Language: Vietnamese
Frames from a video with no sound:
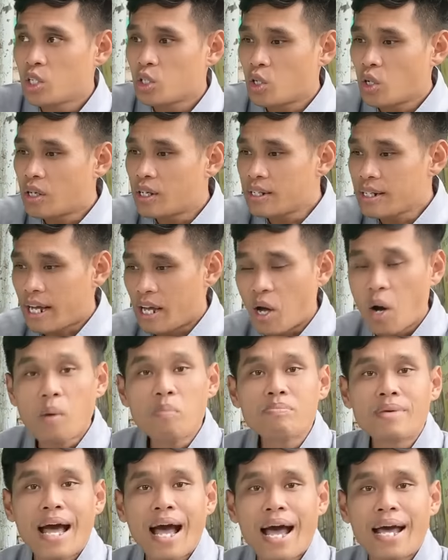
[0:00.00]
cho đến ngày
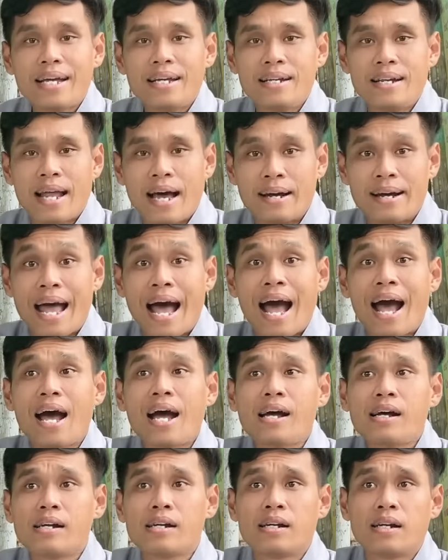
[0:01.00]
hôm nay là
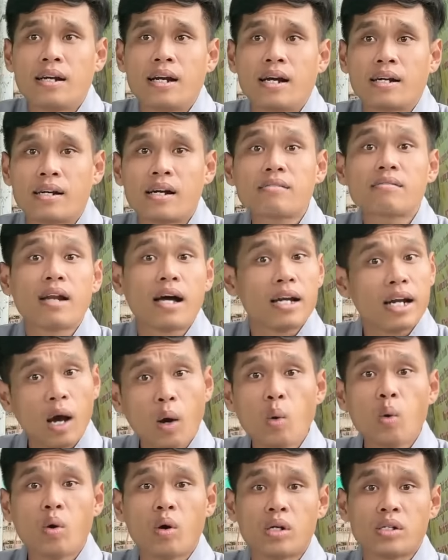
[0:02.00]
đã là rất là
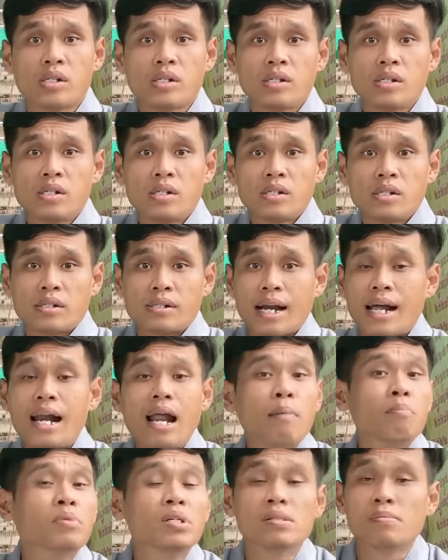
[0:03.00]
lâu rồi, đã
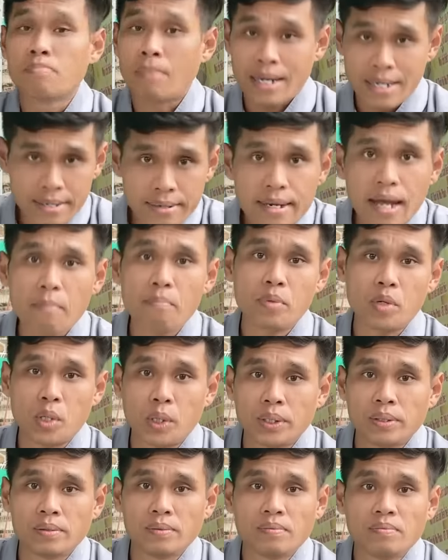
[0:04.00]
là mười mấy năm rồi.